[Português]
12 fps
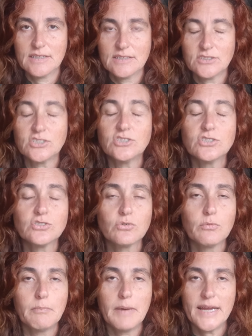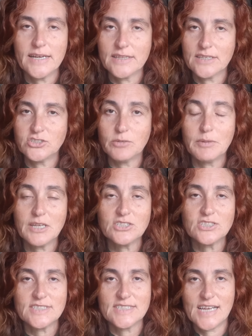de descoberta, de
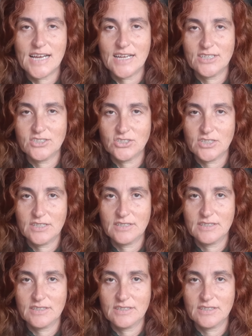aprendizagem?